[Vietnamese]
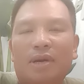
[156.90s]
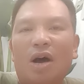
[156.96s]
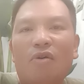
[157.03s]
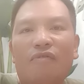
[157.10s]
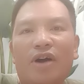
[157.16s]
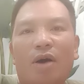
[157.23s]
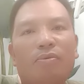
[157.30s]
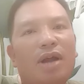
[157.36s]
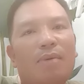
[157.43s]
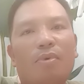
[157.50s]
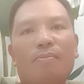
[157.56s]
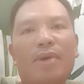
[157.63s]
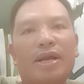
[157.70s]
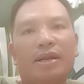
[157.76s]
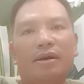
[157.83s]
mà đâu phải ông
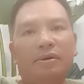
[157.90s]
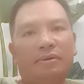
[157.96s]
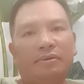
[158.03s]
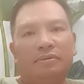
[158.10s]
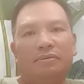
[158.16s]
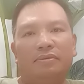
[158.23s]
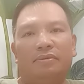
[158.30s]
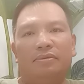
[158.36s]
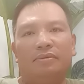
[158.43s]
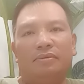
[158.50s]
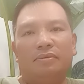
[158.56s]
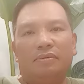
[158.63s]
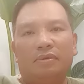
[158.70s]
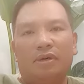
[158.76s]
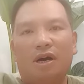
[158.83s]
này một mình đâu
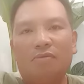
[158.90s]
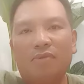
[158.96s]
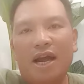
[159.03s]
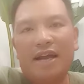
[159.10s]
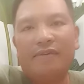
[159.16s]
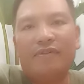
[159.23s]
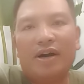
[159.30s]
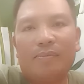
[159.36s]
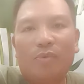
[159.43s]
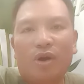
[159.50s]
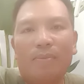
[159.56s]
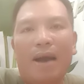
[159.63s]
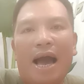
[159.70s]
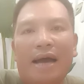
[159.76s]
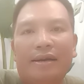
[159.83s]
ông này và
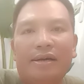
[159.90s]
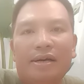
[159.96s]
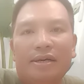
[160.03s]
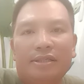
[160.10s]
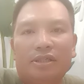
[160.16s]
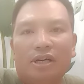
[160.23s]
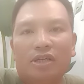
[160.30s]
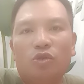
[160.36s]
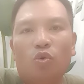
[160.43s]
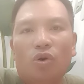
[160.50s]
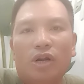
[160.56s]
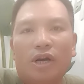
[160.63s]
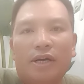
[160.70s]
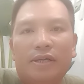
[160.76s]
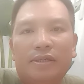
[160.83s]
một cái bà nữa ở cái
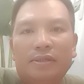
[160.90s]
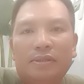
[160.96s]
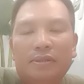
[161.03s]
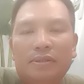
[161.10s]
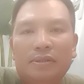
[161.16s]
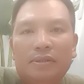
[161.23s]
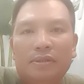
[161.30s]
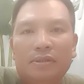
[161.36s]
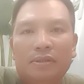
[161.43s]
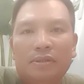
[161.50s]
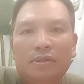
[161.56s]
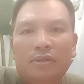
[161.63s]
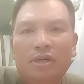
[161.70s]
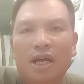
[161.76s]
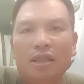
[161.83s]
chùa đấy
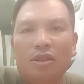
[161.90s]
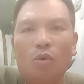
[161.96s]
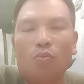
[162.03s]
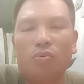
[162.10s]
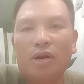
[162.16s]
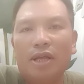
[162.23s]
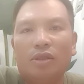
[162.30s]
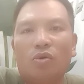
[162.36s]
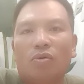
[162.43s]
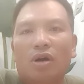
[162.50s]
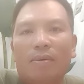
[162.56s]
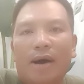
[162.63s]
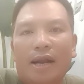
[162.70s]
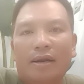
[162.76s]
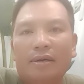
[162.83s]
liên tục liên tục
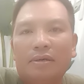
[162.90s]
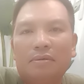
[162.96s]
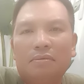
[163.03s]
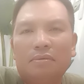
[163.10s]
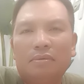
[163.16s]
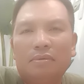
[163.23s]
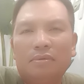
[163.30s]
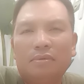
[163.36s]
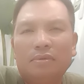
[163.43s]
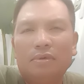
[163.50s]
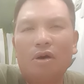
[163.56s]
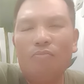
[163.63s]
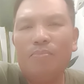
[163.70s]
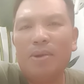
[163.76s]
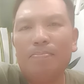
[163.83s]
các bạn
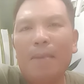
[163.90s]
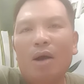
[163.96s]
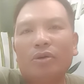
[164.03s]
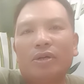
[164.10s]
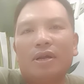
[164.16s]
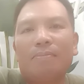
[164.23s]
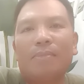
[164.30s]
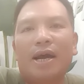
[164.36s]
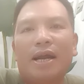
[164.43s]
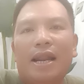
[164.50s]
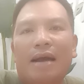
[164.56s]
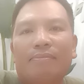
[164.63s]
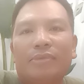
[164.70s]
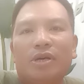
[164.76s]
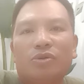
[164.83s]
không biết bao nhiêu năm
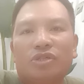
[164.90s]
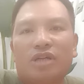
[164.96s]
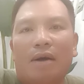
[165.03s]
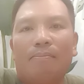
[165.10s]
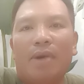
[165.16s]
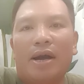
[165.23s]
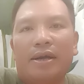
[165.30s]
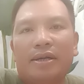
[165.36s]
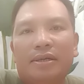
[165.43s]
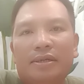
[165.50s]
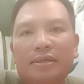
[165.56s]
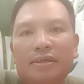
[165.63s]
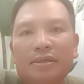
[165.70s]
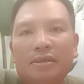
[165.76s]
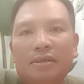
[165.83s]
nay làm điều sằng bậy
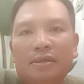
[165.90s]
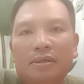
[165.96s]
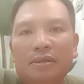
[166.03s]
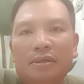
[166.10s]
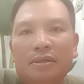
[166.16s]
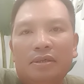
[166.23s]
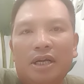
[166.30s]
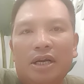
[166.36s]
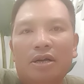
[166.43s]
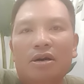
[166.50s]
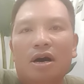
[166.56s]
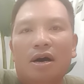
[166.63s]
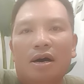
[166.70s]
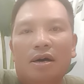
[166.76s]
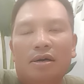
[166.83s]
để
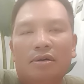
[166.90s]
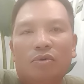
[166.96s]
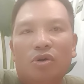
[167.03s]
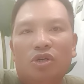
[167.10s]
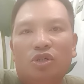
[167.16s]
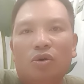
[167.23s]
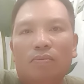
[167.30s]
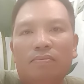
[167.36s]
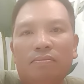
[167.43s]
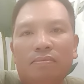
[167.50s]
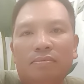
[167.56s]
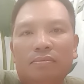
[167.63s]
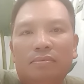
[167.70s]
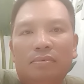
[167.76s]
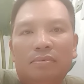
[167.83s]
lừa quần chúng
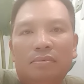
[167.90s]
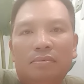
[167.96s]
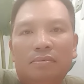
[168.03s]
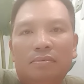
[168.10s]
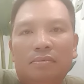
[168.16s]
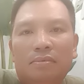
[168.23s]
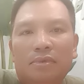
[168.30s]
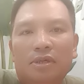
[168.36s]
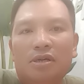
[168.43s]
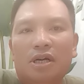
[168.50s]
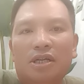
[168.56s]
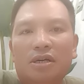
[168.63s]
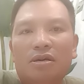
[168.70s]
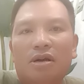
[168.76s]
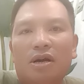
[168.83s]

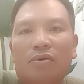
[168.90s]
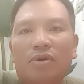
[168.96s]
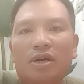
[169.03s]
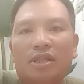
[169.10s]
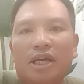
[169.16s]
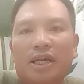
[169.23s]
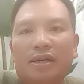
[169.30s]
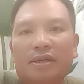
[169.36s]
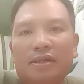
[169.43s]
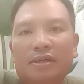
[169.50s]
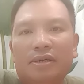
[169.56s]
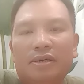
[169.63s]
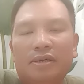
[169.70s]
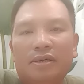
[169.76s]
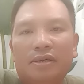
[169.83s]
lừa những người có đức tin
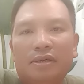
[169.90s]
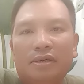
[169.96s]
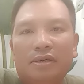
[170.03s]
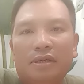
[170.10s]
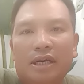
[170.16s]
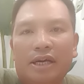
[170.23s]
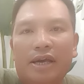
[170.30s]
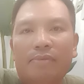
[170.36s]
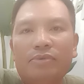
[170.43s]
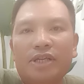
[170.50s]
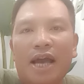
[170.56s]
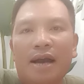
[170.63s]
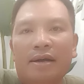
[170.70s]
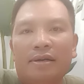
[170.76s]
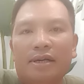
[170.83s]
để
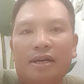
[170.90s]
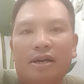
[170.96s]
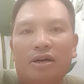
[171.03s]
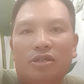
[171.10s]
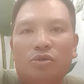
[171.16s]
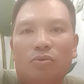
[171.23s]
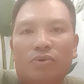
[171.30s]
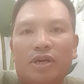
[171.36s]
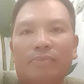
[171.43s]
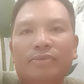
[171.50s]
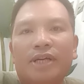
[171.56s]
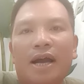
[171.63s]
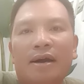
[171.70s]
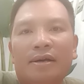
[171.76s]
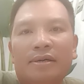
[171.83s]
kiếm trác để lợi dụng
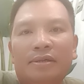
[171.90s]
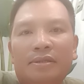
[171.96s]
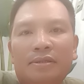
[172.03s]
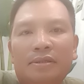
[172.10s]
kiếm trác